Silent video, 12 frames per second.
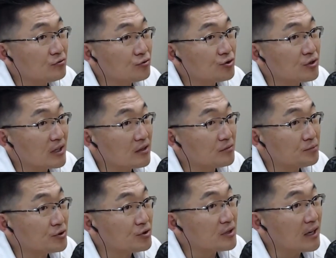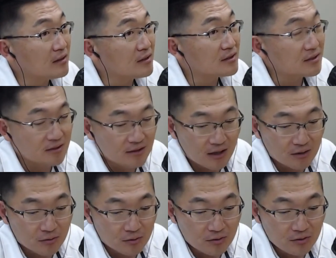우승했던 브룩
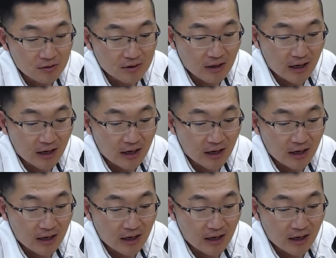핸더슨하고 네.